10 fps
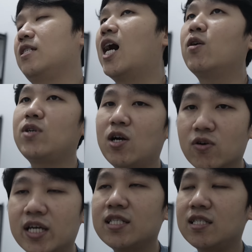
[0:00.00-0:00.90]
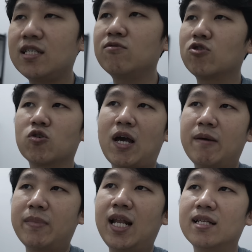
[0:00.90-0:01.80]
Ya udah oke okay sih untuk
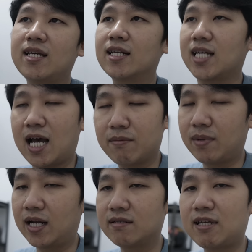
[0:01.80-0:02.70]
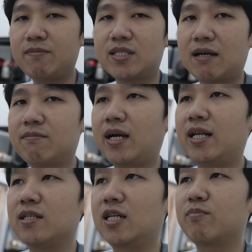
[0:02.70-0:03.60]
ML saya rasa aman. Saya bisa
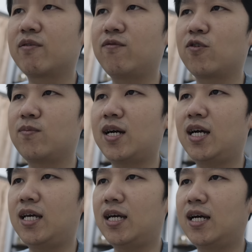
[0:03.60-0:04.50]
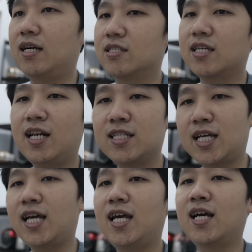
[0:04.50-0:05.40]
main dengan performa yang skill
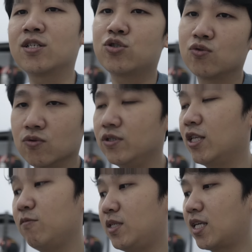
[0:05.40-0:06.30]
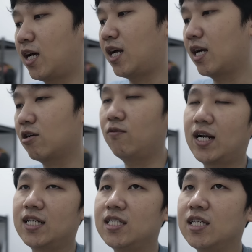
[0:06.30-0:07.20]
saya yang sesungguhnya tuh bisa
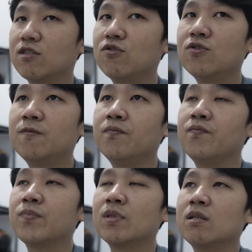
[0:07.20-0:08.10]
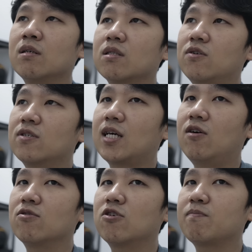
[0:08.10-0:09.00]
keluar di situ. Terus
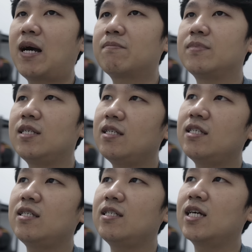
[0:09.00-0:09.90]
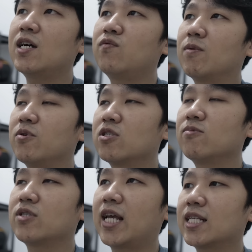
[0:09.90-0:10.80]
kalau untuk PUBG ya walaupun
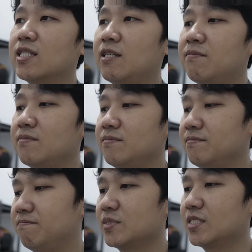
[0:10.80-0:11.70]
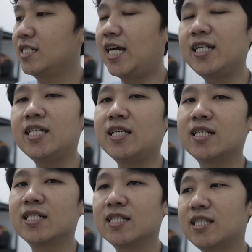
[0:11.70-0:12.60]
smooth ekstrim, nah
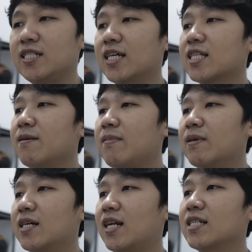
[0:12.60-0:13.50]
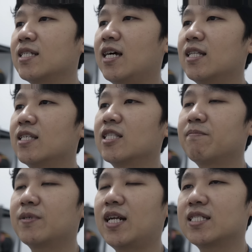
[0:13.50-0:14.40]
ini ternyata kerasa
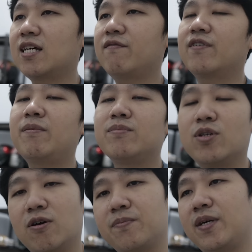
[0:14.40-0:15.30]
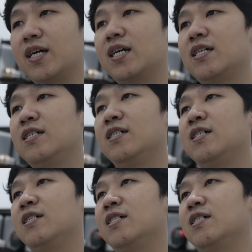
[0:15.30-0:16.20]
tetap kerasa frame drop ya
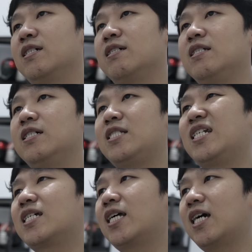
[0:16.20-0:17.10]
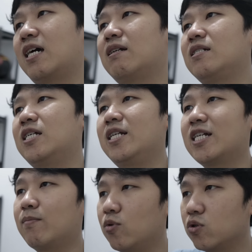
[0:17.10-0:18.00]
ya jadi kayak dari
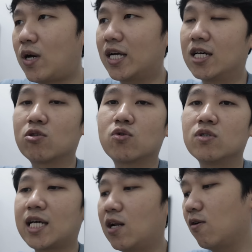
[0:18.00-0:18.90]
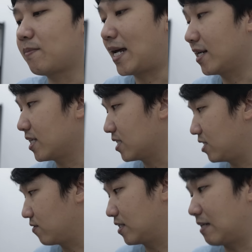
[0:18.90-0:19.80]
60 tuh agak turun kalau panas
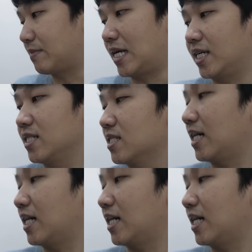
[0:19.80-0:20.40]
gitu kan apalagi kan